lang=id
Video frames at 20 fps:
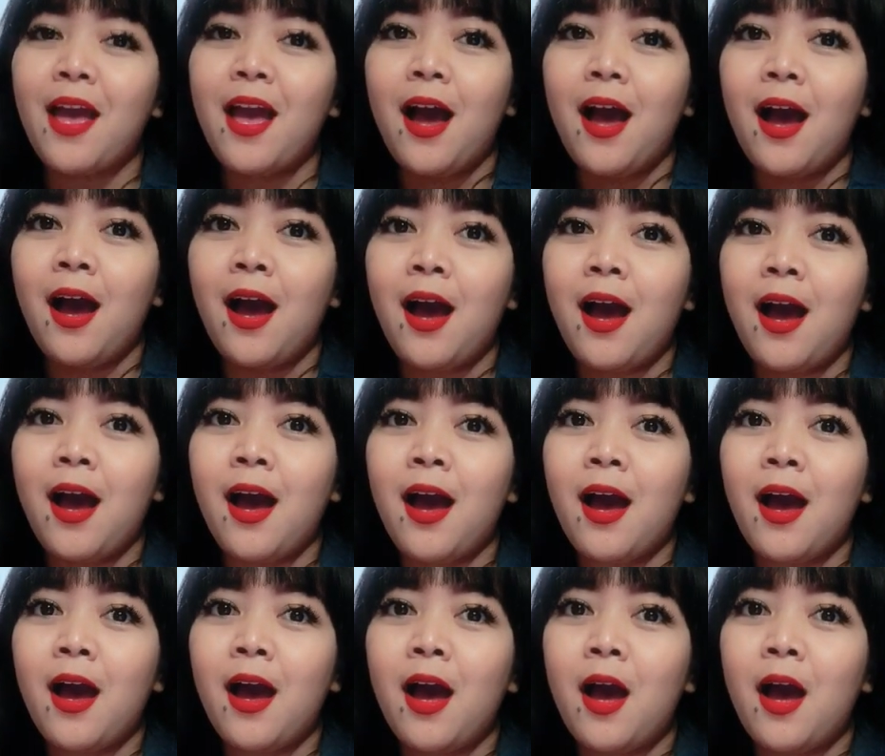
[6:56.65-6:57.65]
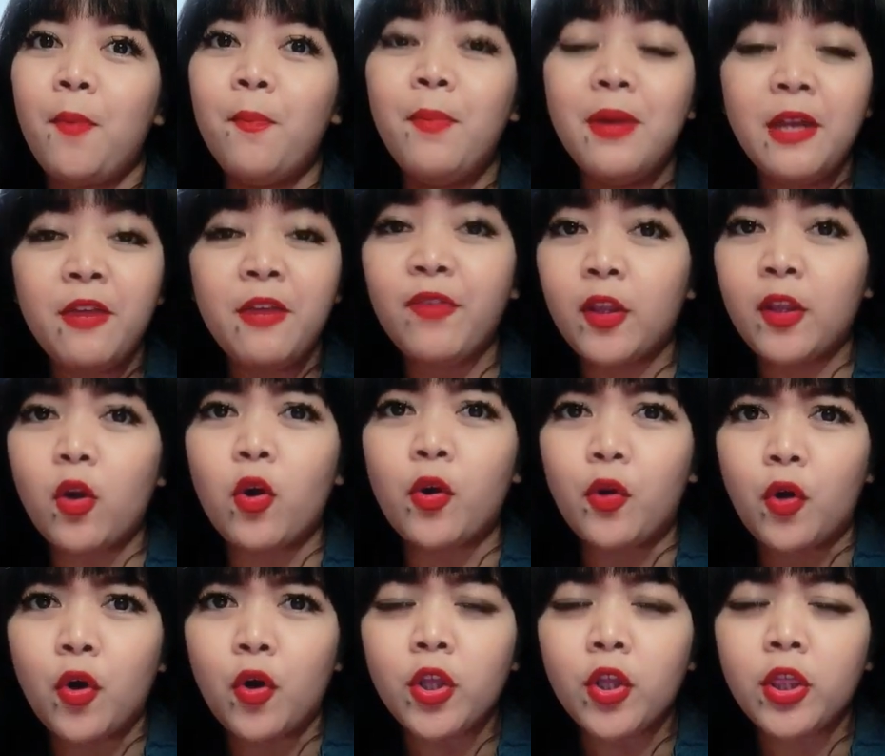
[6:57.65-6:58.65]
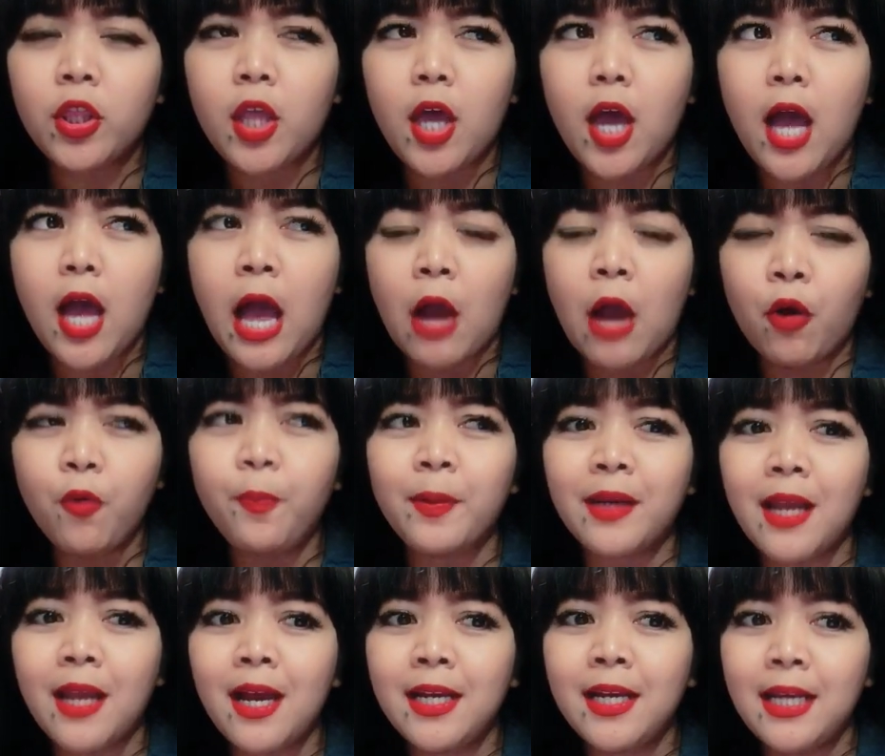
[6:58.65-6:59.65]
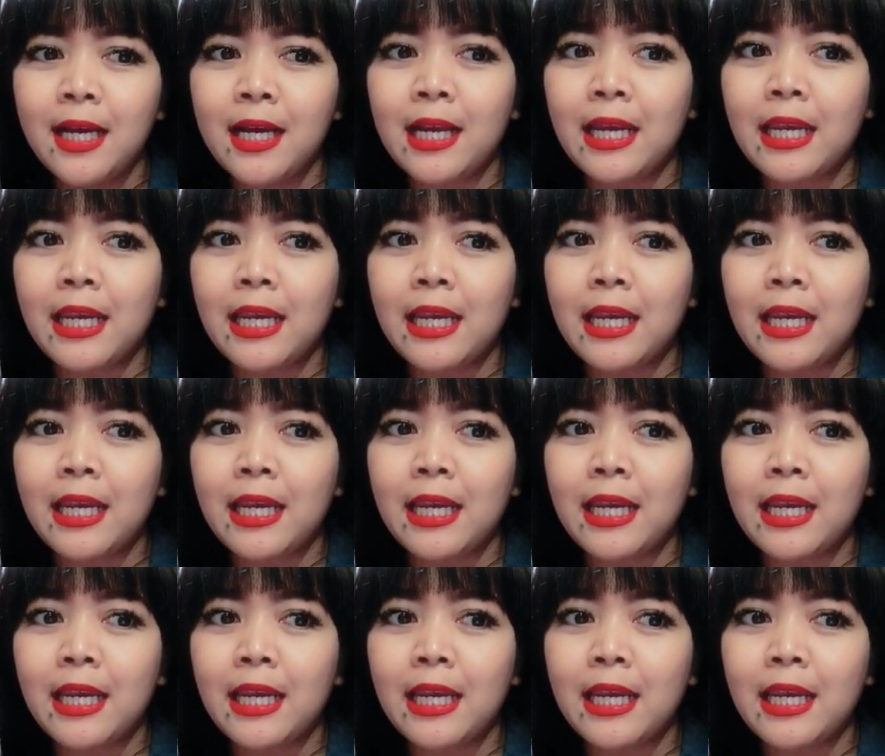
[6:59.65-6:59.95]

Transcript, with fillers: Uh, believe it or not, aku pernah ngedengerin